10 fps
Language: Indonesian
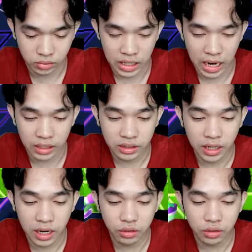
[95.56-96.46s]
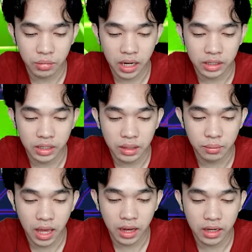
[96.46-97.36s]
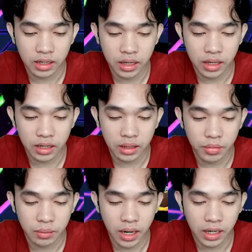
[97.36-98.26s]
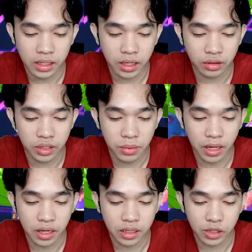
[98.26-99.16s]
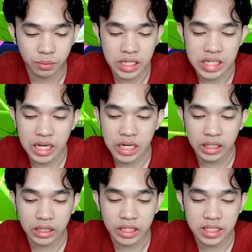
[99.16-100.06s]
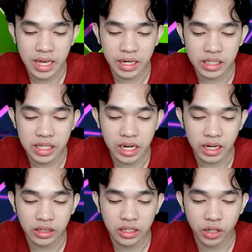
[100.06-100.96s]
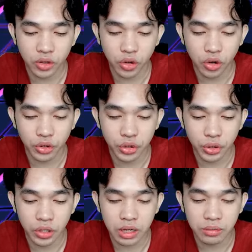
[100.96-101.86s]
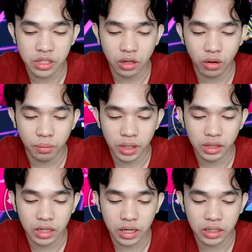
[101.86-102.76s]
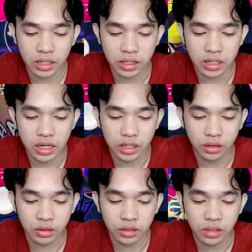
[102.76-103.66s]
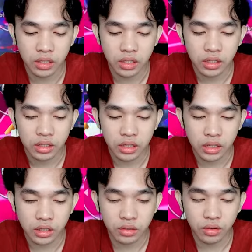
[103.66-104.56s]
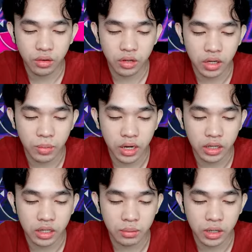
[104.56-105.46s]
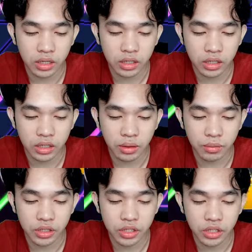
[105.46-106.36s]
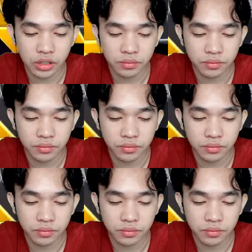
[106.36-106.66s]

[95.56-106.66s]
jangan terlalu berada di belakang ya karena berbahaya kalau di belakang itu bisa terseret-seret terdorong-dorong nggak bisa lompat dan akhirnya jatuh kayak gitu oh ini bahaya ini bahaya kita ambil di sini